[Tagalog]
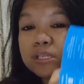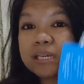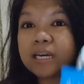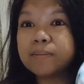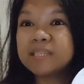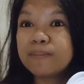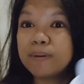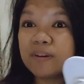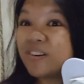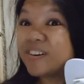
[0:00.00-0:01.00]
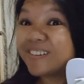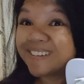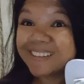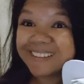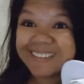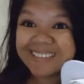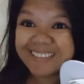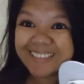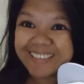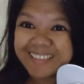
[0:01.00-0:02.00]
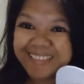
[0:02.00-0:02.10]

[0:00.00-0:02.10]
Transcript: Salamat sa panonood.